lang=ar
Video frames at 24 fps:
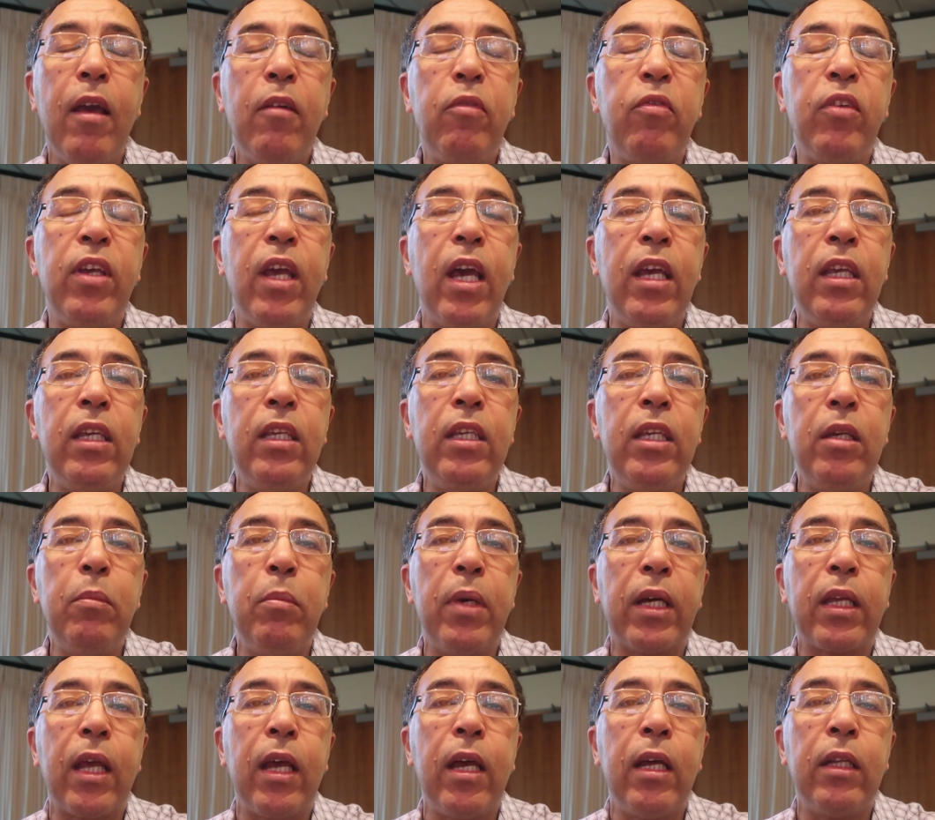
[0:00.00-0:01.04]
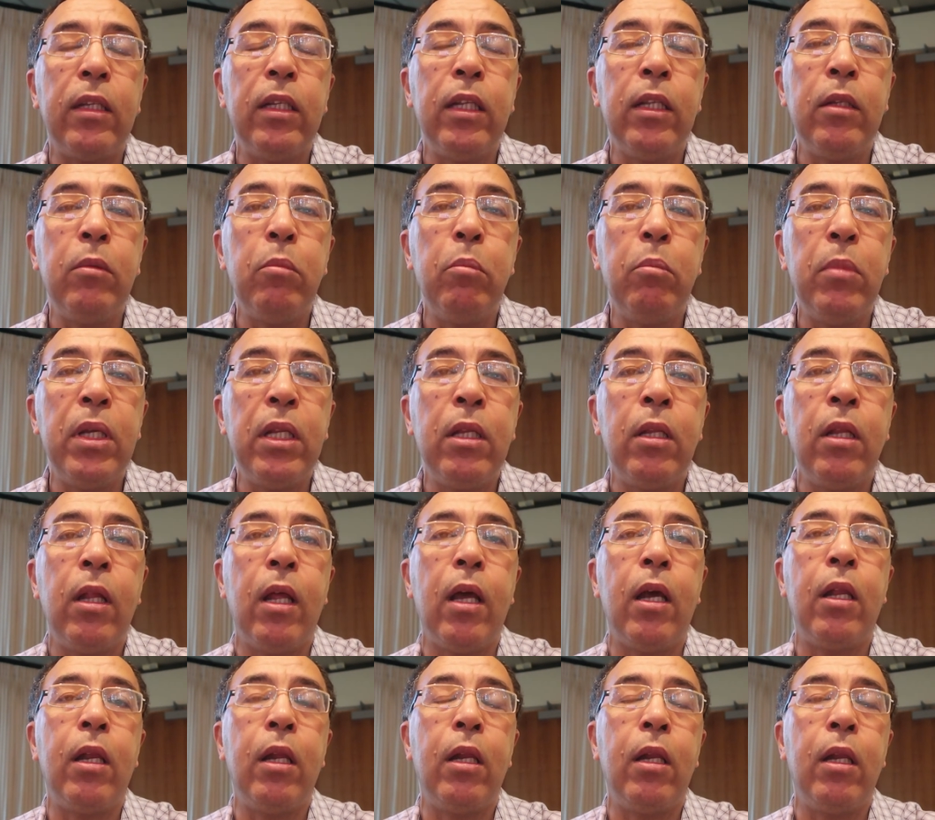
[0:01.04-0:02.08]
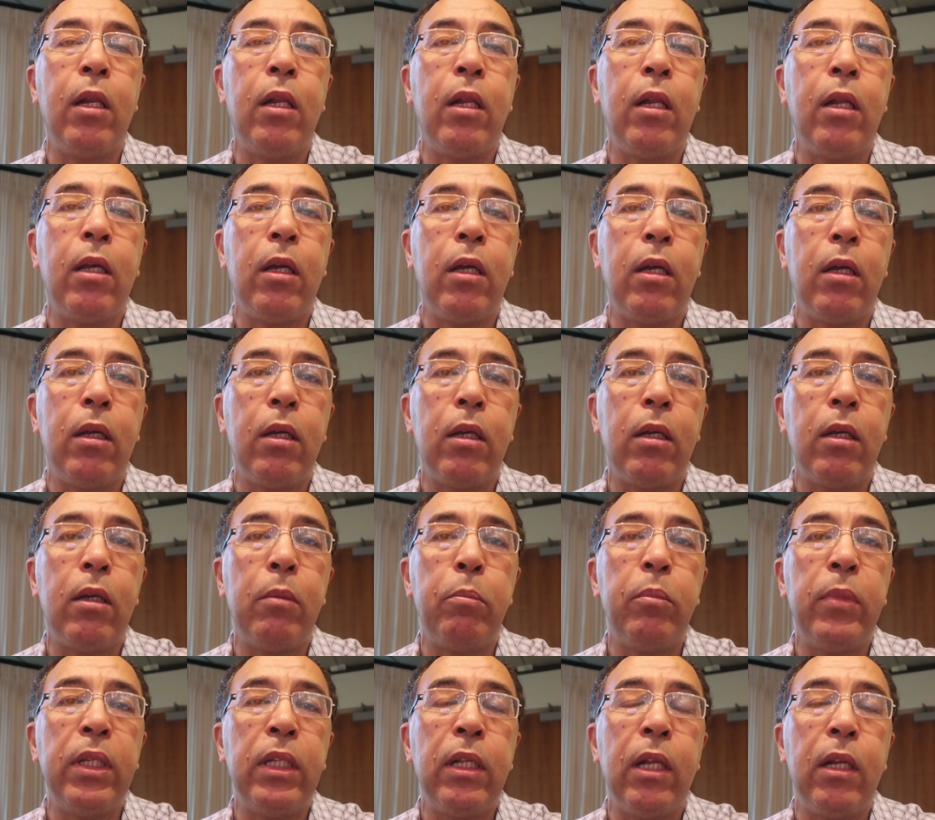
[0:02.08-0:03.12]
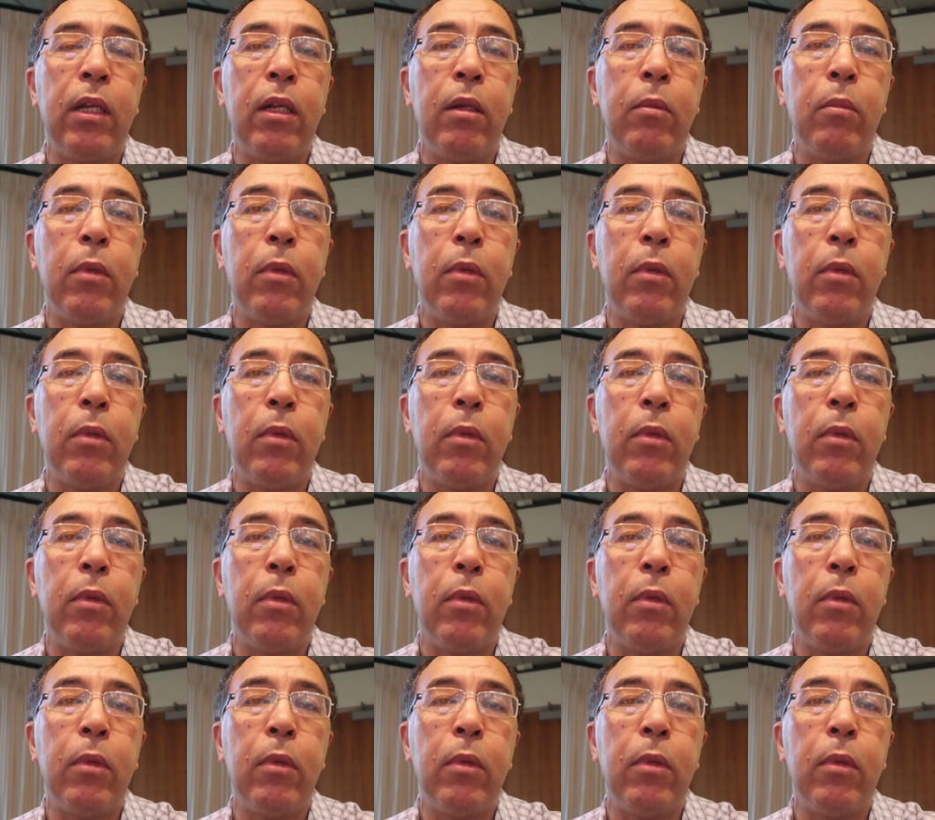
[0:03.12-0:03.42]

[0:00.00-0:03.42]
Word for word: في أي مكان من ال من